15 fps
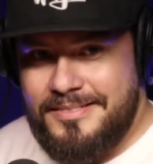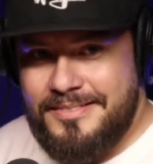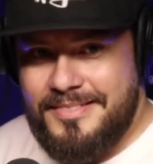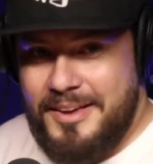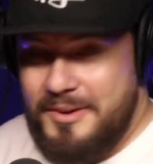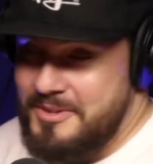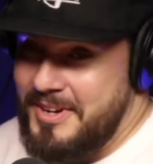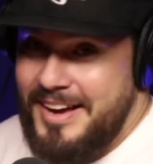
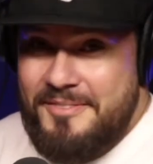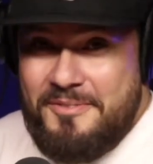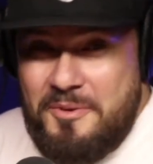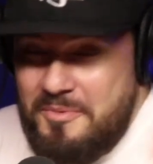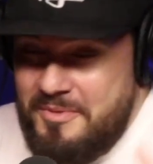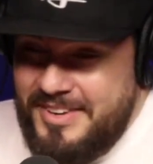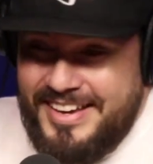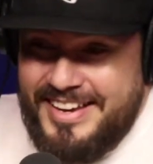Daí os caras
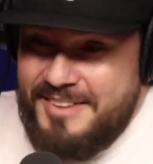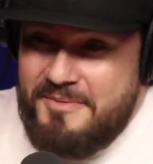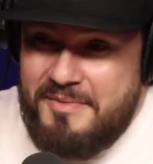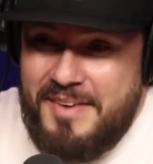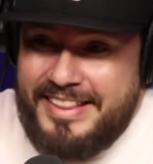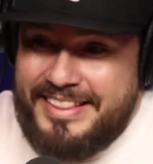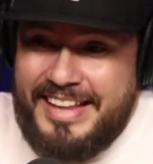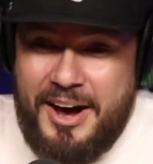vão querer
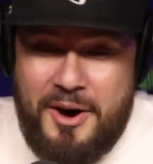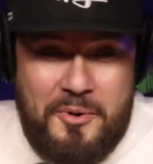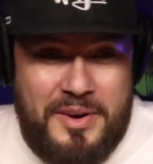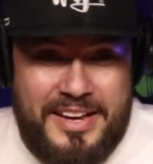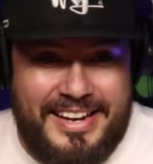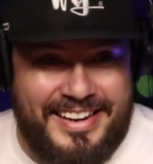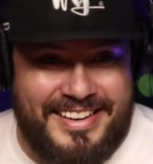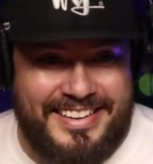matar o
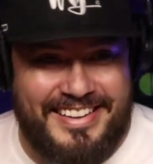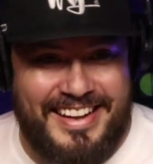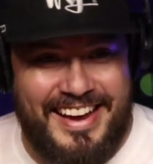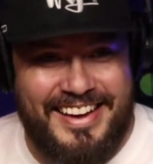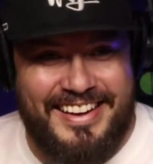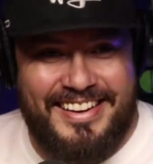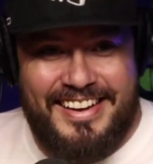William, né?